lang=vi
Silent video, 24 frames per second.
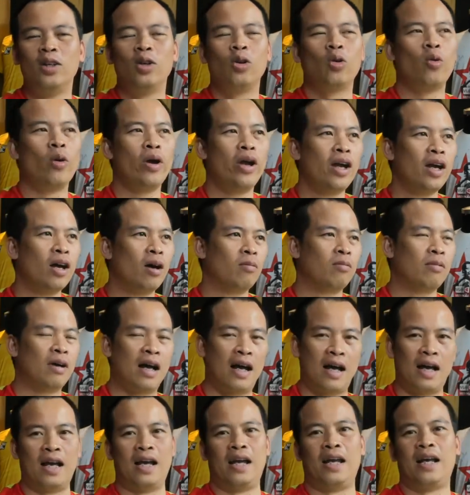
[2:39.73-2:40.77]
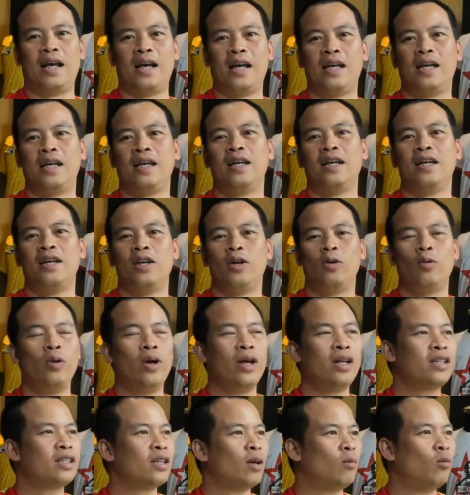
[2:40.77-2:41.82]
Quế Ngọc Hải này,
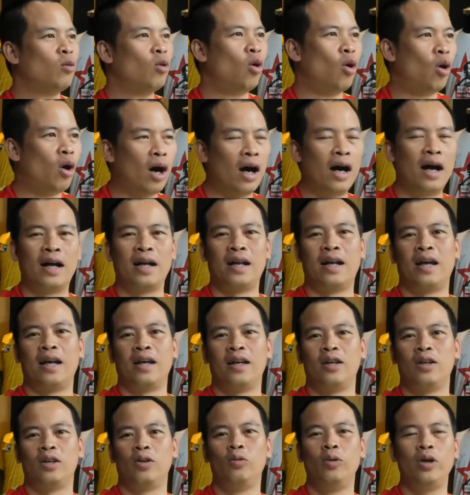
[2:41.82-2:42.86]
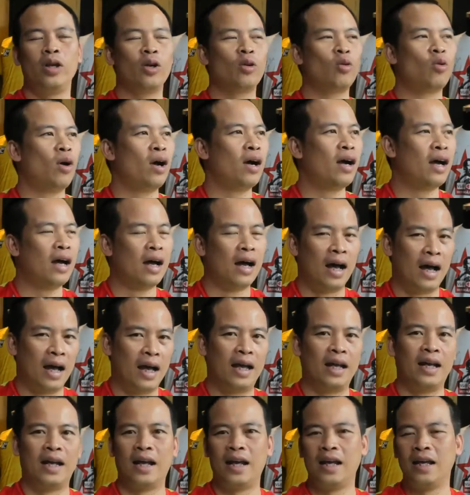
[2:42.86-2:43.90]
Nguyễn Trọng Hoàng này, Nguyễn Quang
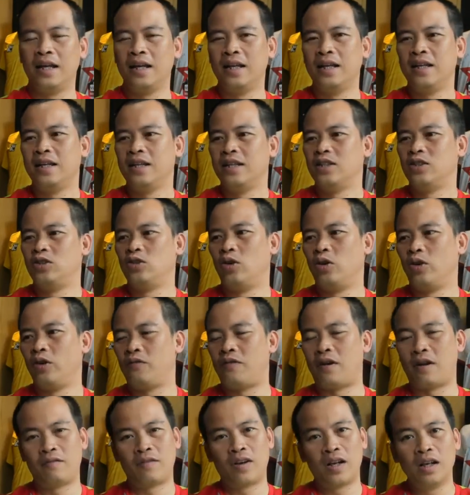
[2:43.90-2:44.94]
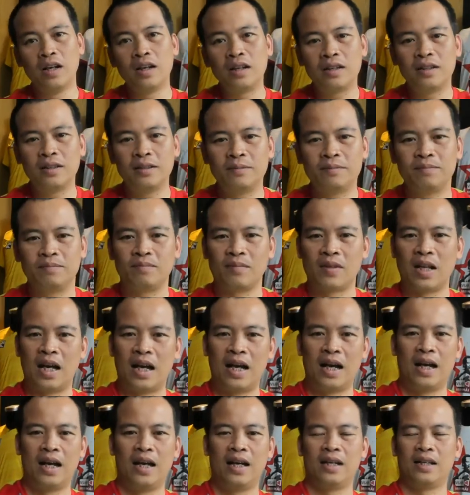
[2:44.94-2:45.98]
Hải này, rồi Phan Văn Đức.
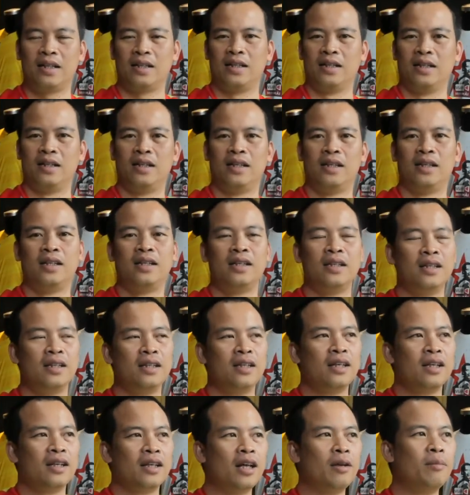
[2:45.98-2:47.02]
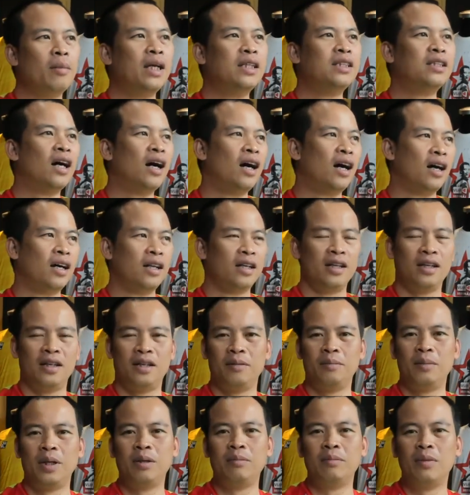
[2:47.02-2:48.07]
Đấy thì đến bây giờ
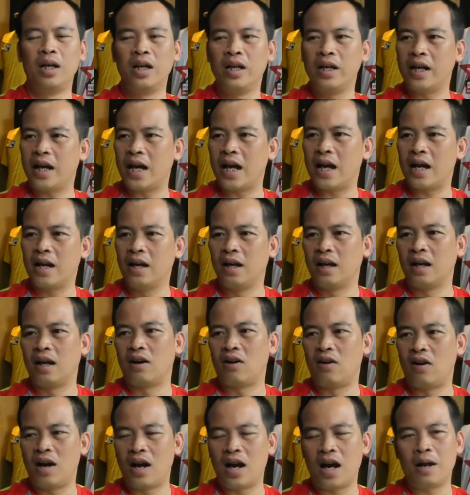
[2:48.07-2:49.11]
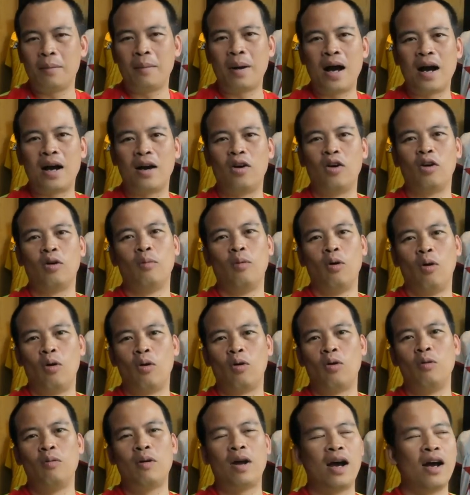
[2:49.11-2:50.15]
thì mình mới nghe được là có hai ba câu lạc bộ
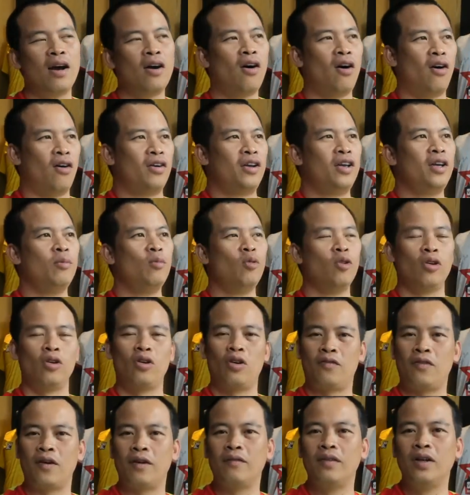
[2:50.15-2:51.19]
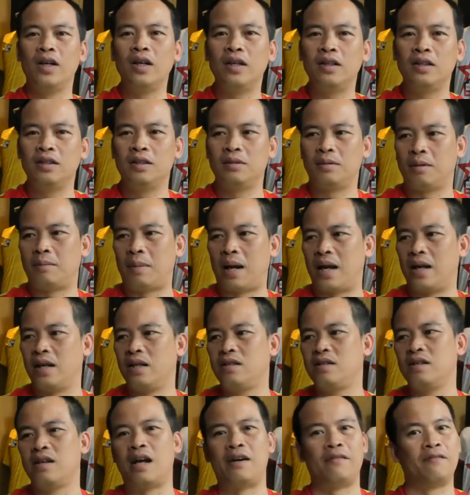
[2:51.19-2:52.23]
cũng đã ngỏ ý muốn có Phan Văn Đức nhưng mà bạn ấy
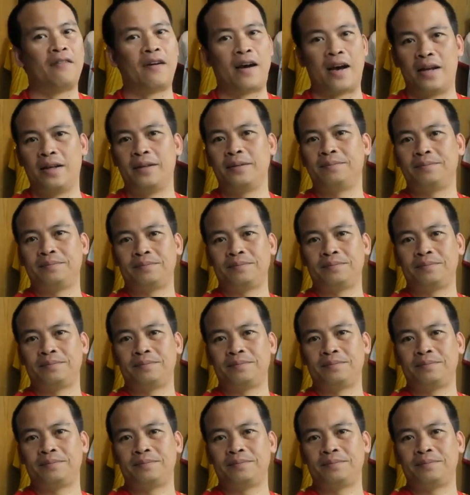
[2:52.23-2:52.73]
chưa đàm phán.